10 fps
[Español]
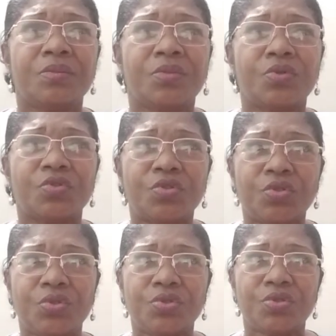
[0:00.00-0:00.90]

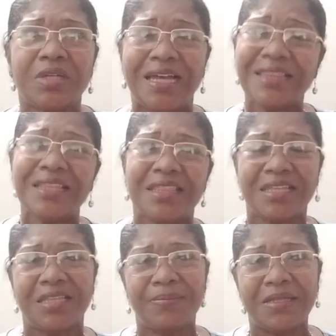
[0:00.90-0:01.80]
nosotros, antes
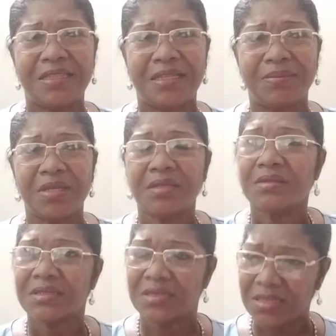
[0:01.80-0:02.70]
de esta
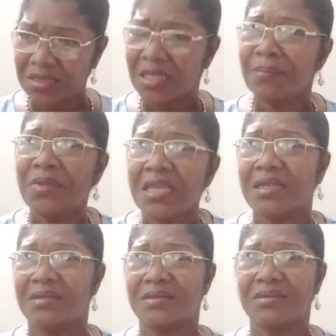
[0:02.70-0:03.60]
pandemia, sí,
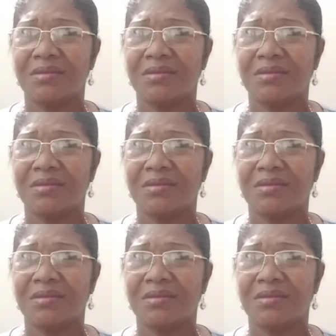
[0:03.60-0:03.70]
también,